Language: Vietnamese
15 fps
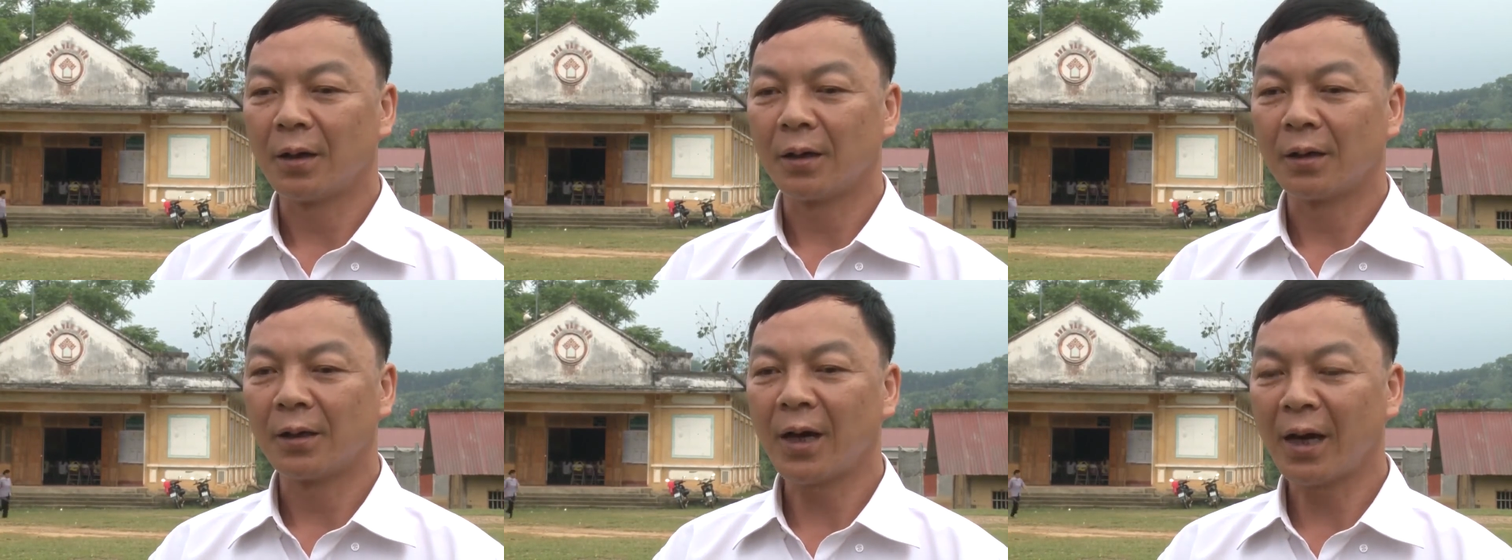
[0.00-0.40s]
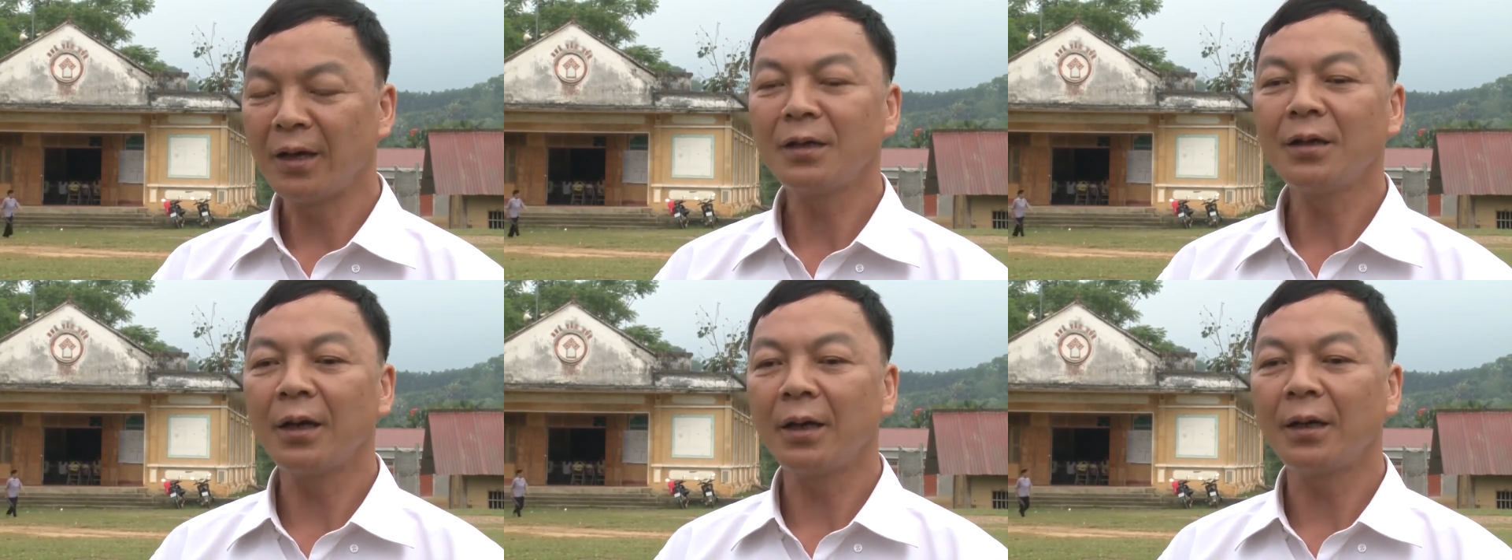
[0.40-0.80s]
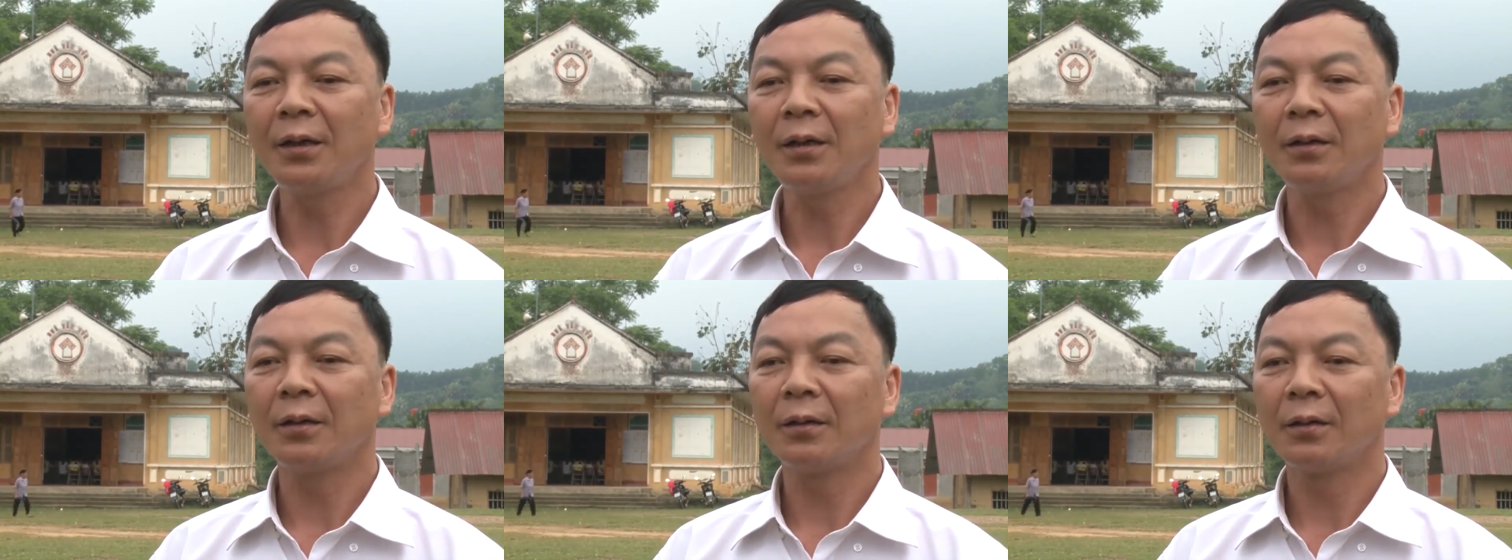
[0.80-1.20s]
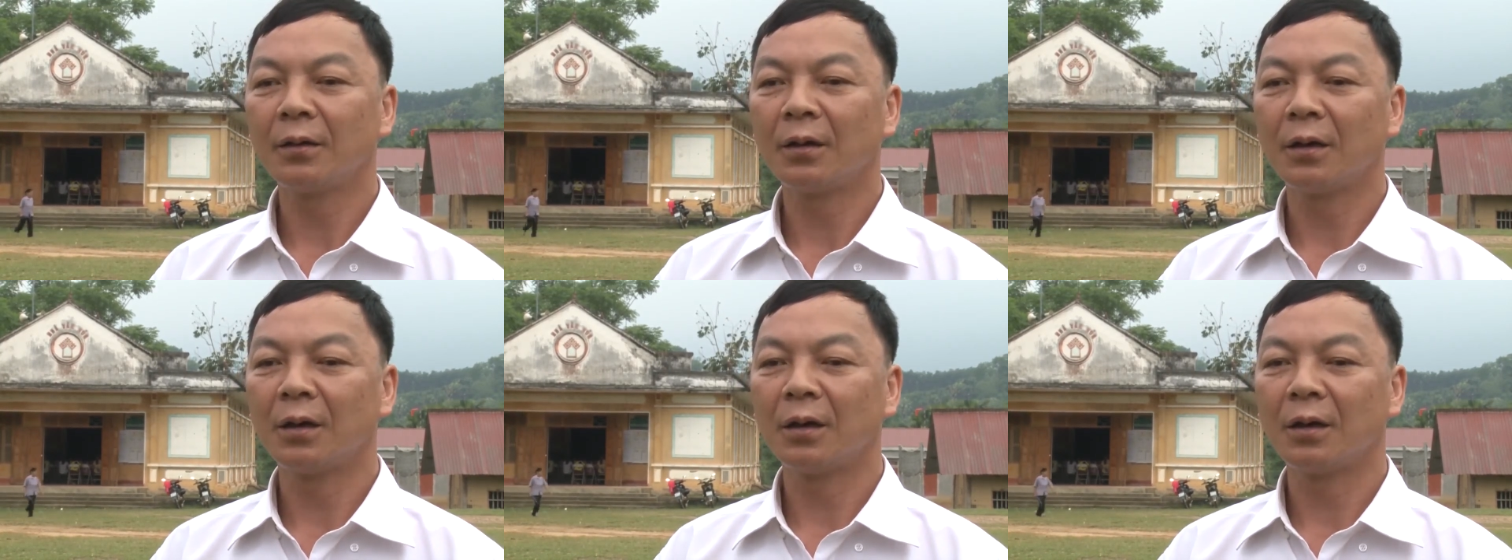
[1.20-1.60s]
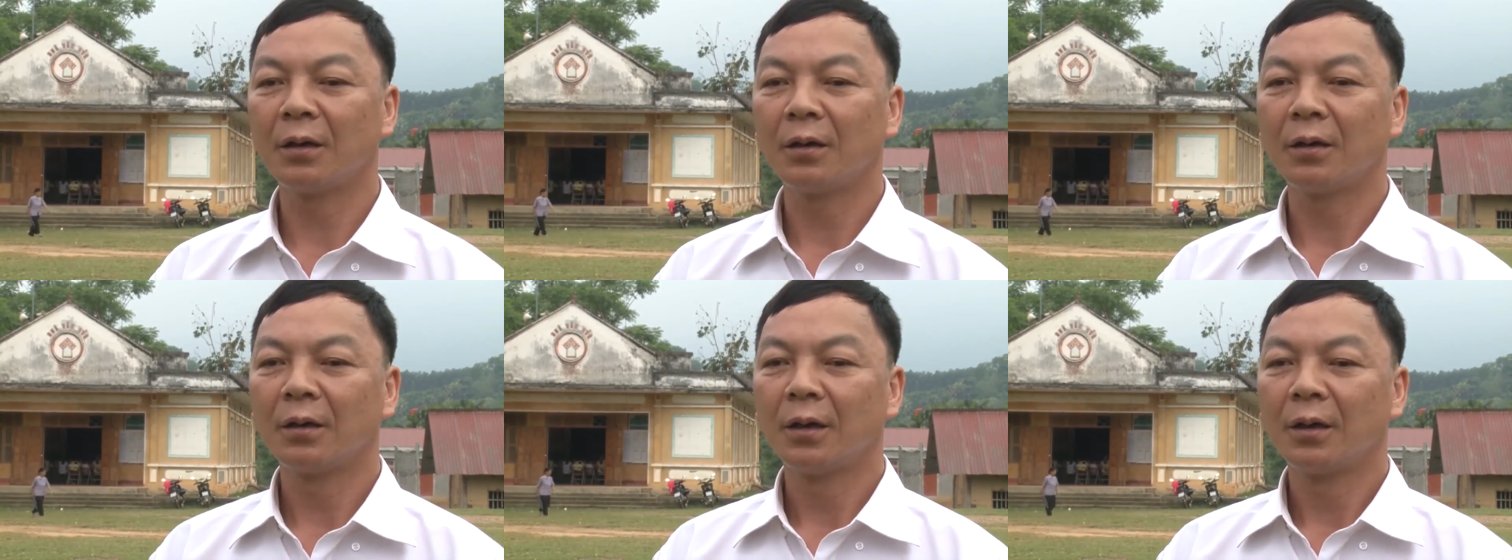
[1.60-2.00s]
uh, gắn cái
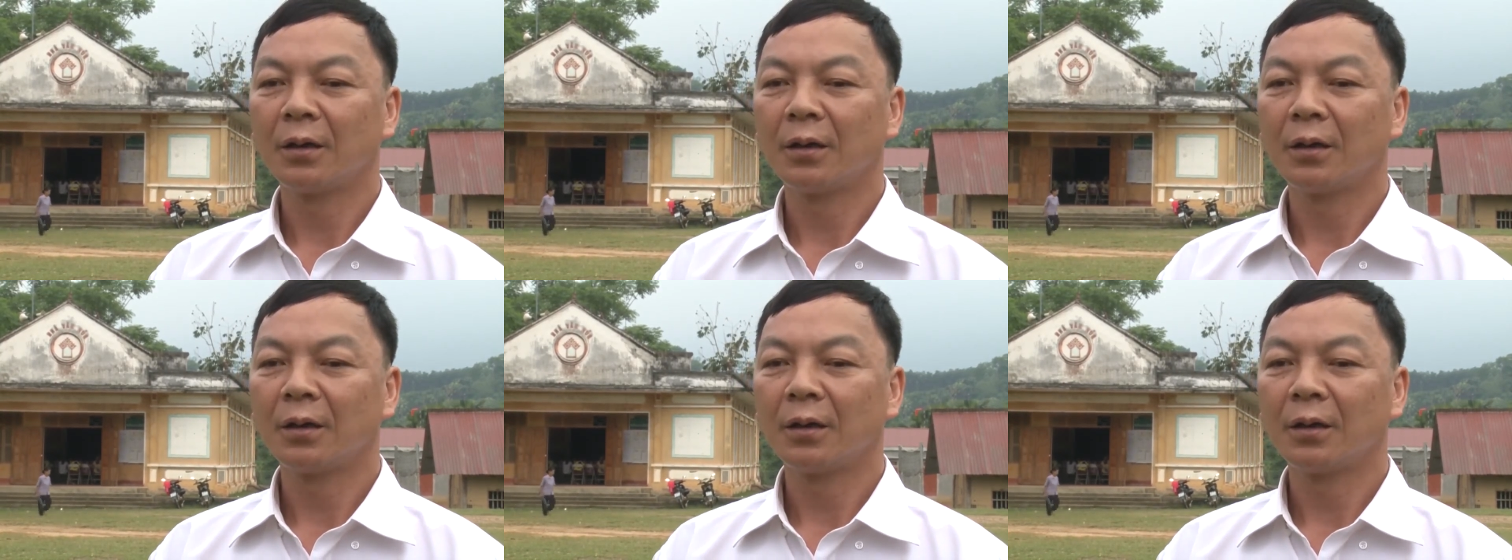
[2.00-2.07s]
uh,